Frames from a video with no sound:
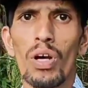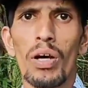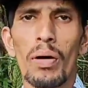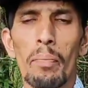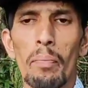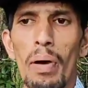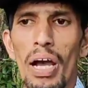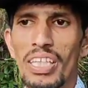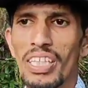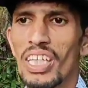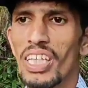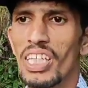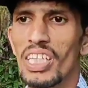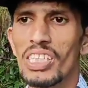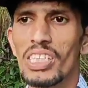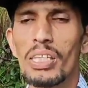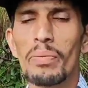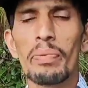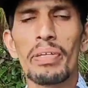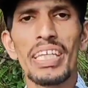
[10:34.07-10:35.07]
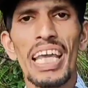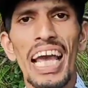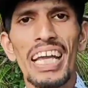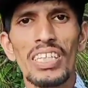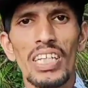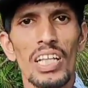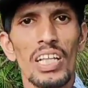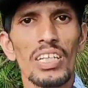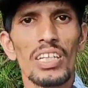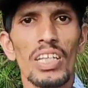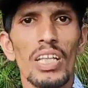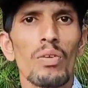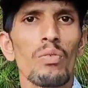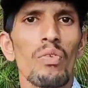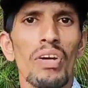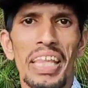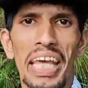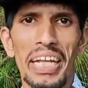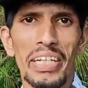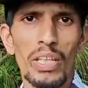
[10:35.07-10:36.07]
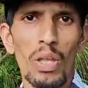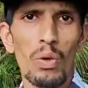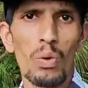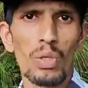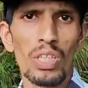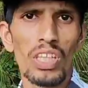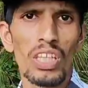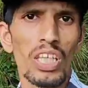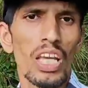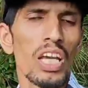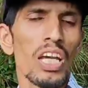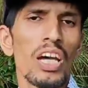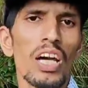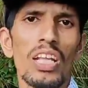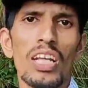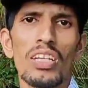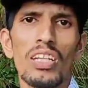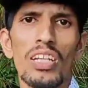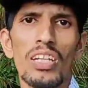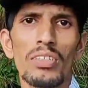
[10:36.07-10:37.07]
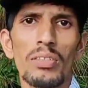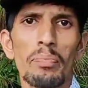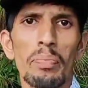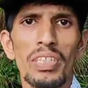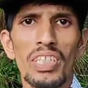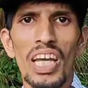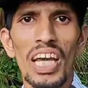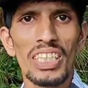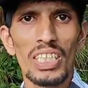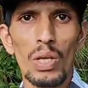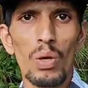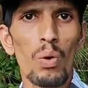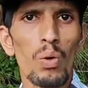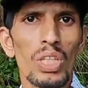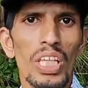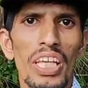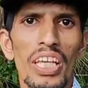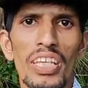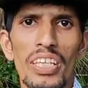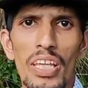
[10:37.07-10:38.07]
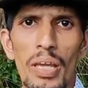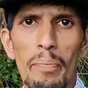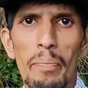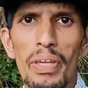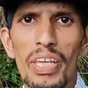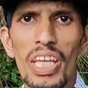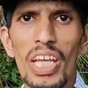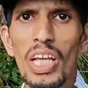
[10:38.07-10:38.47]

बाकी इसकी भी गैज अलग अलग वैरायटी होती है अलग अलग प्रकार के होते हैं ये भी